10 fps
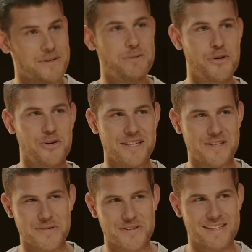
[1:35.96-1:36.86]
petit peu
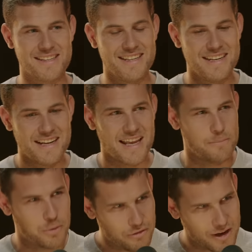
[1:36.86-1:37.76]
connaissance. Et
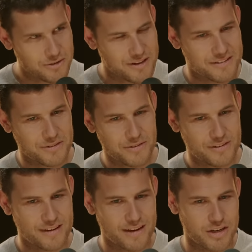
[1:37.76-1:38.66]
pour faire
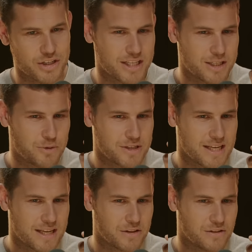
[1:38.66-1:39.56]
connaissance, j'ai
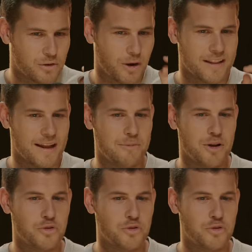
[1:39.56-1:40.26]
disposé sur la table